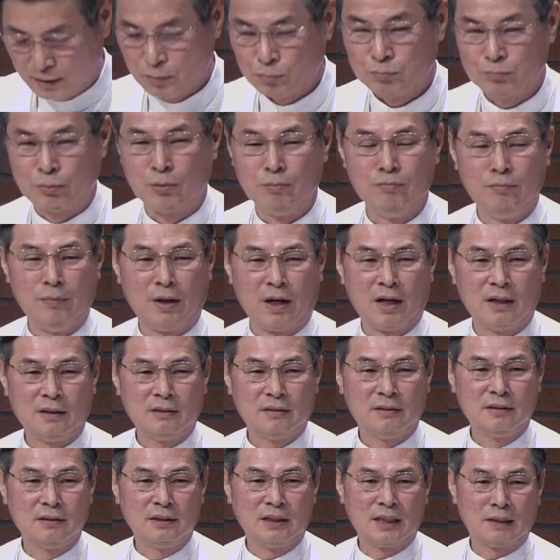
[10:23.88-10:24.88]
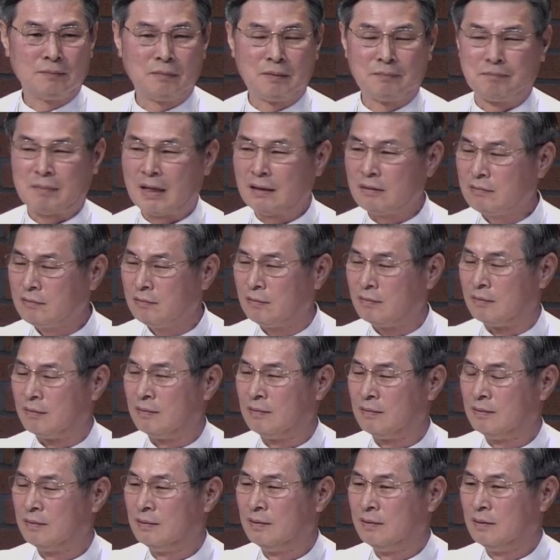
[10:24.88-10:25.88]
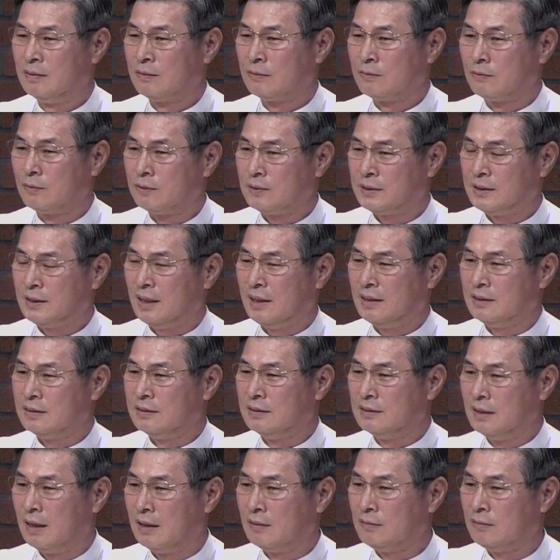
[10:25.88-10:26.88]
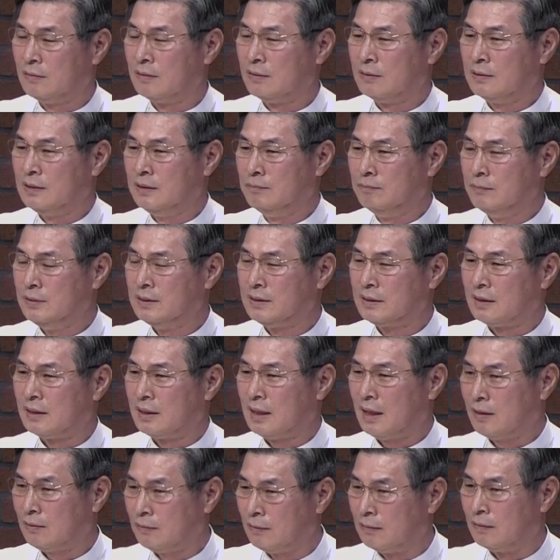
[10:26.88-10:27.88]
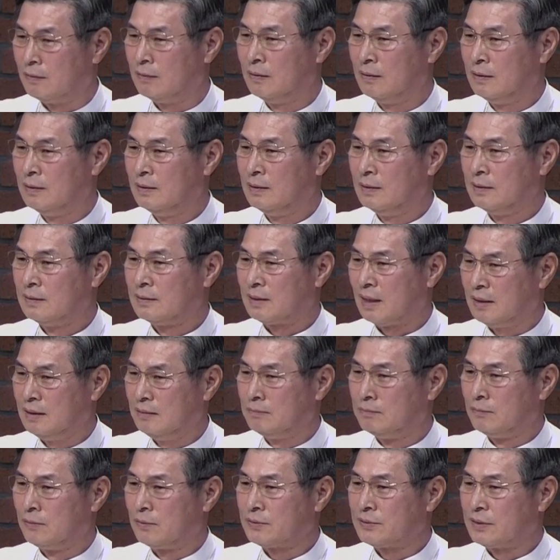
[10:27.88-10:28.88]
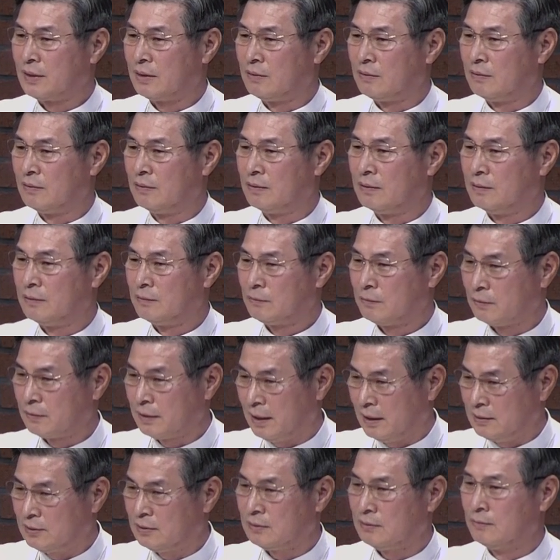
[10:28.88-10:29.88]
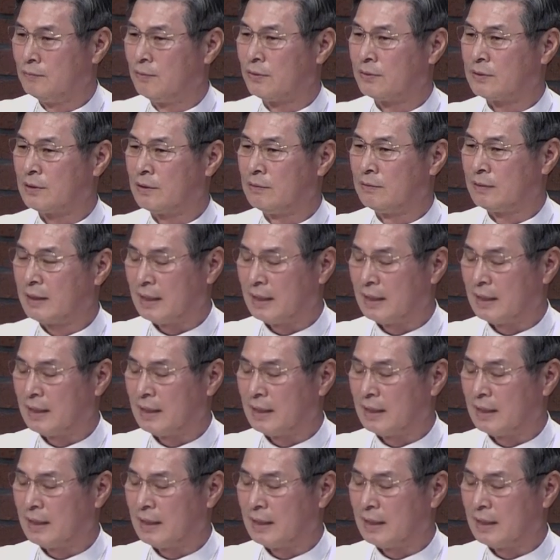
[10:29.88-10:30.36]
분명한 응답을 받고 고시에 응하고 임직을 하고 담임 목사로 또 개척 목사로